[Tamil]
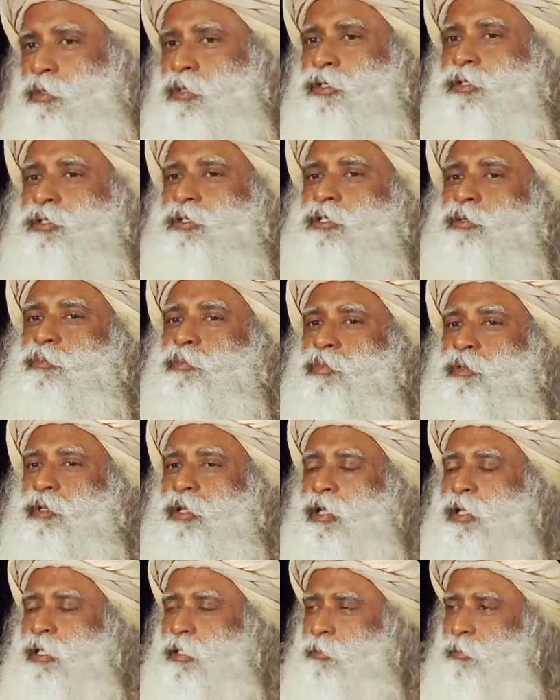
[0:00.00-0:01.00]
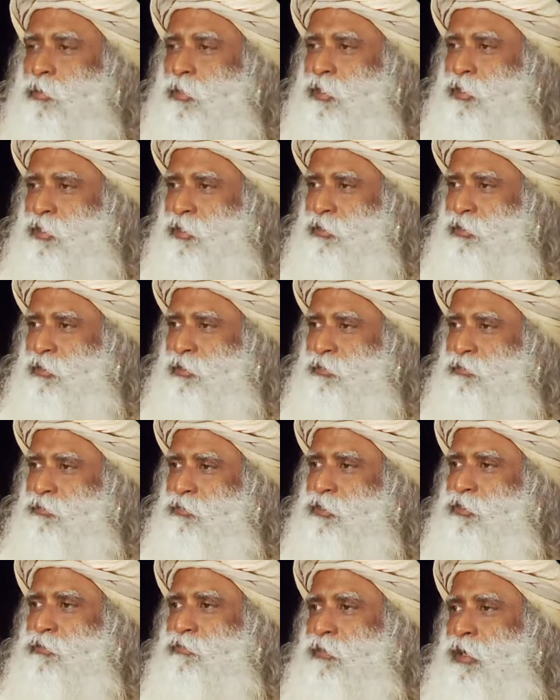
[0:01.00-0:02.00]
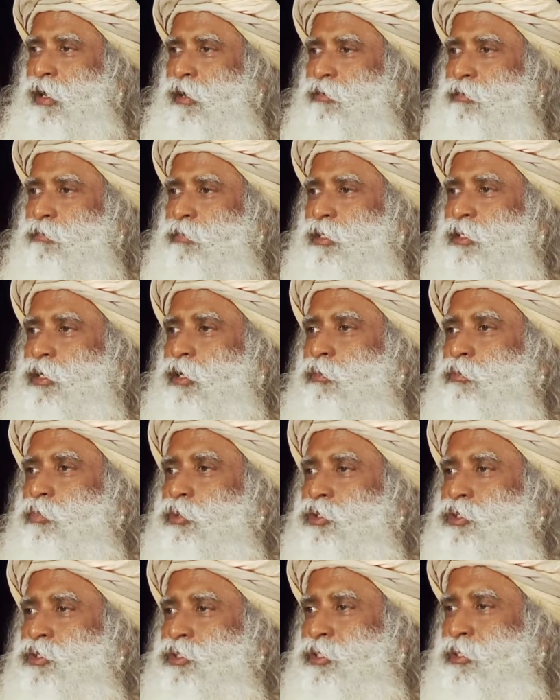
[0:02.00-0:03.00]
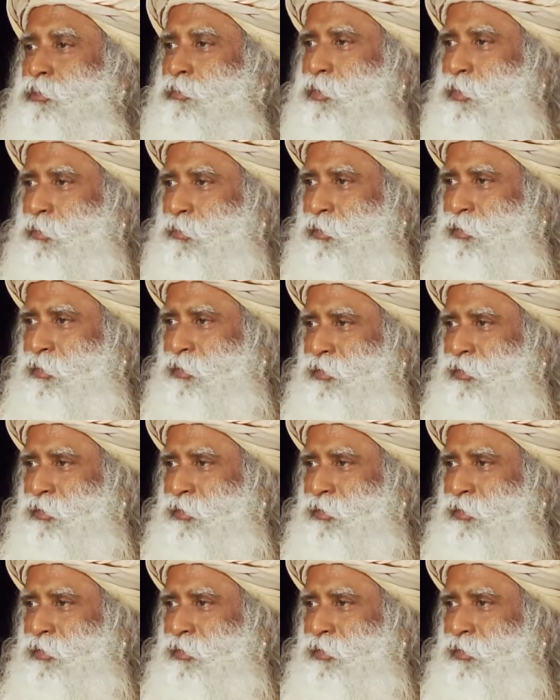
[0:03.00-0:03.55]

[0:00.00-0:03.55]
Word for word: ஆனால் ஆஸ்திரேலிய பூர்வக்குடியினர் எளிமையாக வெளிப்படுத்தினாங்க